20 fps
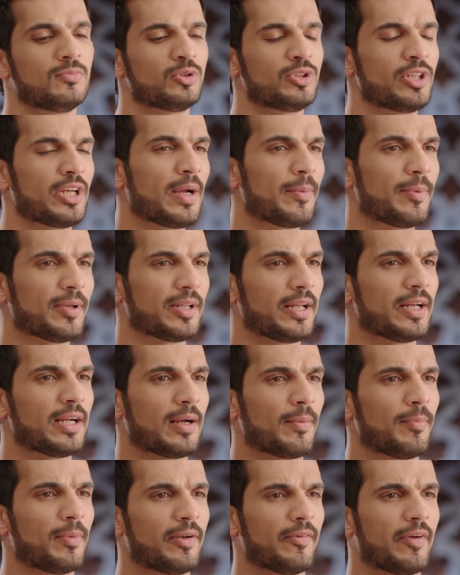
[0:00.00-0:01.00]
Ne zaman
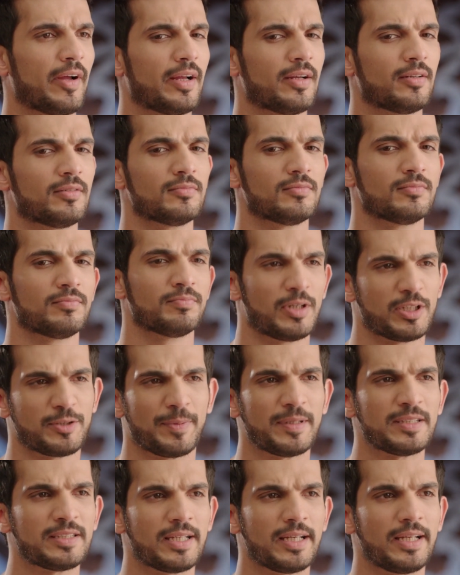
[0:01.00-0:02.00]
yapıldığını bilmiyorum.
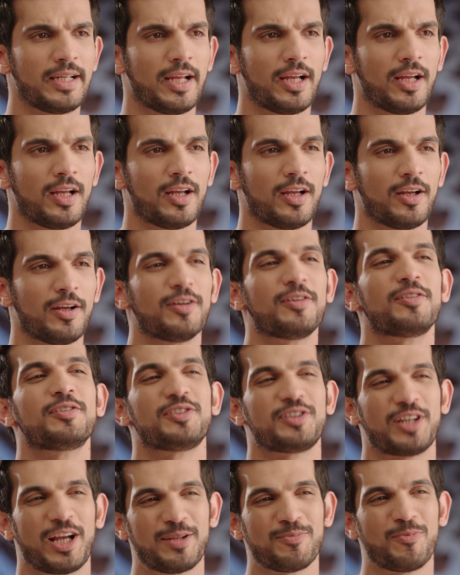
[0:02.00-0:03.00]
Hep var.
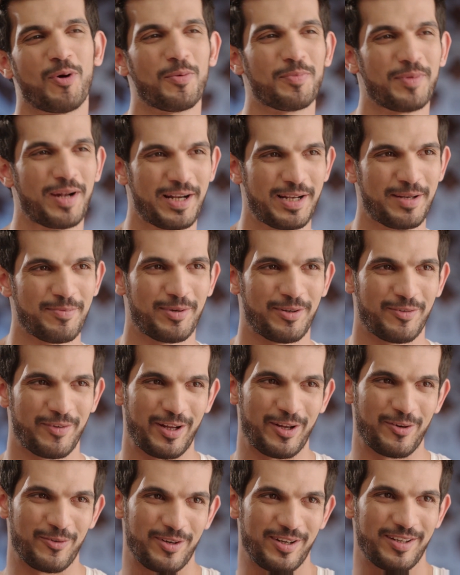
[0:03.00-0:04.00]
Annem babam
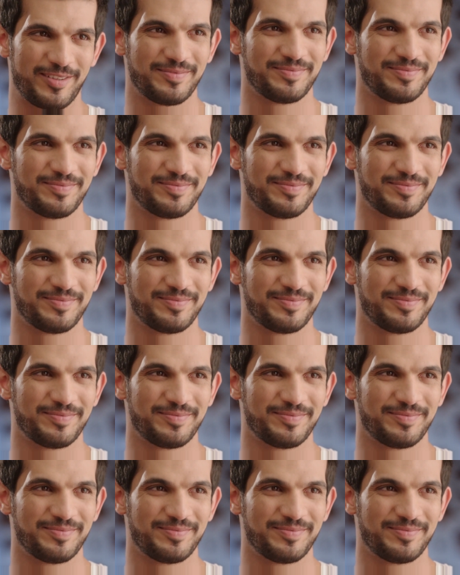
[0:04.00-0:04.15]
yaptırmış